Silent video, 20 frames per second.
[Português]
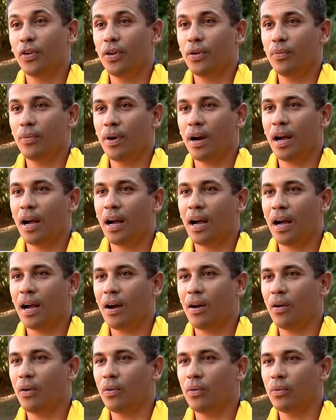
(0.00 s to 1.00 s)
que foi
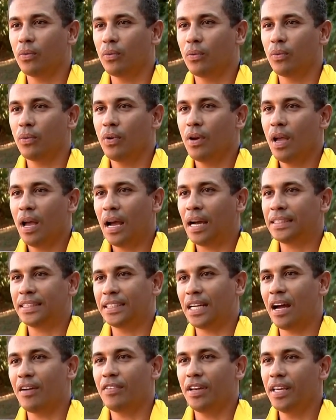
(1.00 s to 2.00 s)
uma, a
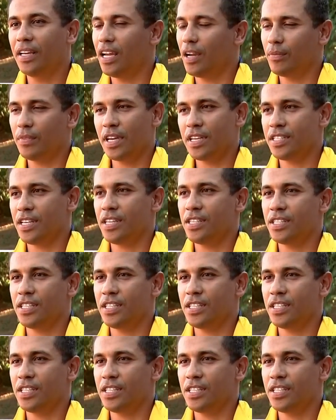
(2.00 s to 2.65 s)
chave. Ali ganhamos da